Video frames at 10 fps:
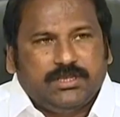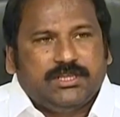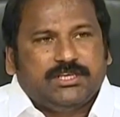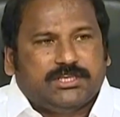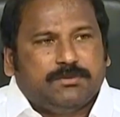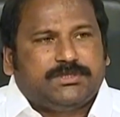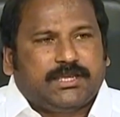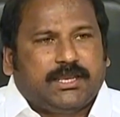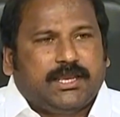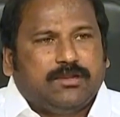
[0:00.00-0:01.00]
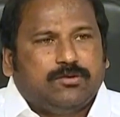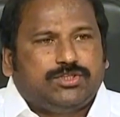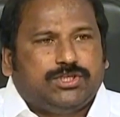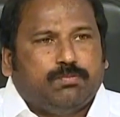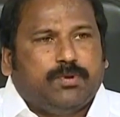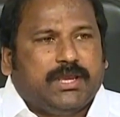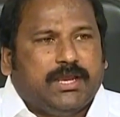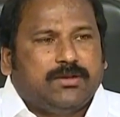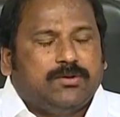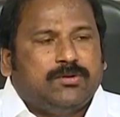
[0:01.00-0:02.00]
ఇది చెంచా గ్యాంగు చెంబు
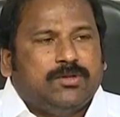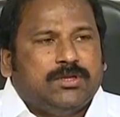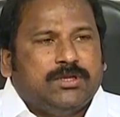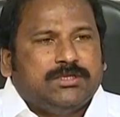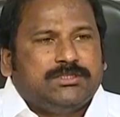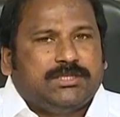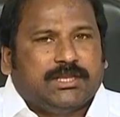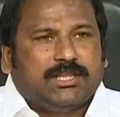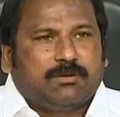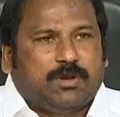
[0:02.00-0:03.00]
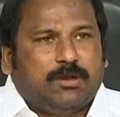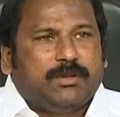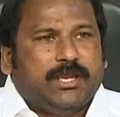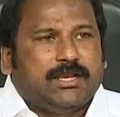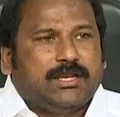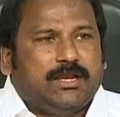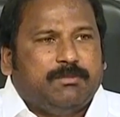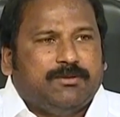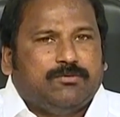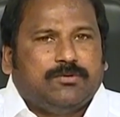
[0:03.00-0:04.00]
గ్యాంగు చంద్రబాబు గ్యాంగ్గా
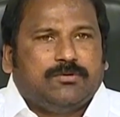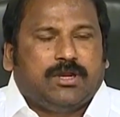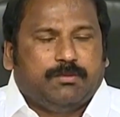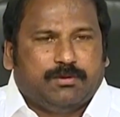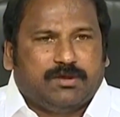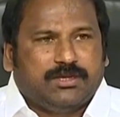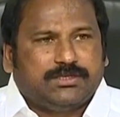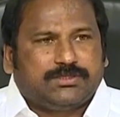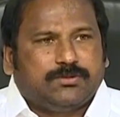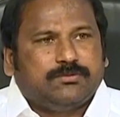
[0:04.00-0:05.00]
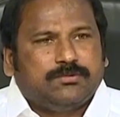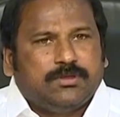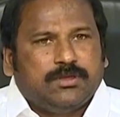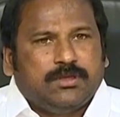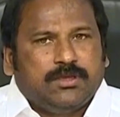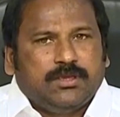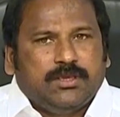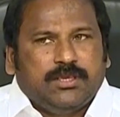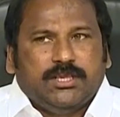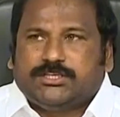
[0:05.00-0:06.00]
మేము అభివర్ణిస్తూ
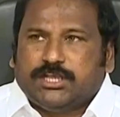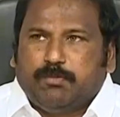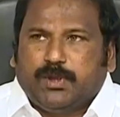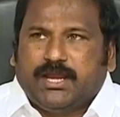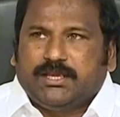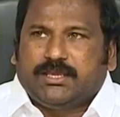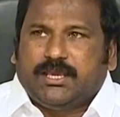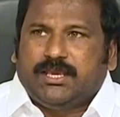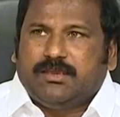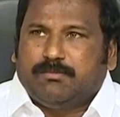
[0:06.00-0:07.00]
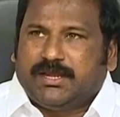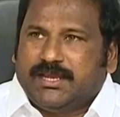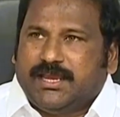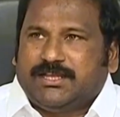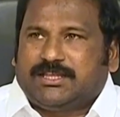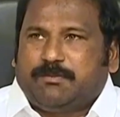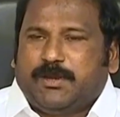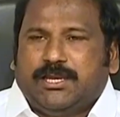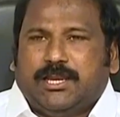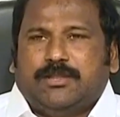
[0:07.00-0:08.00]
ఈ చెంబు గ్యాంగ్కి మరి ఏ ఇతర
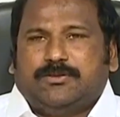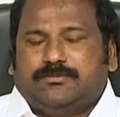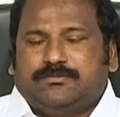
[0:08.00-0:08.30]
పని లేదు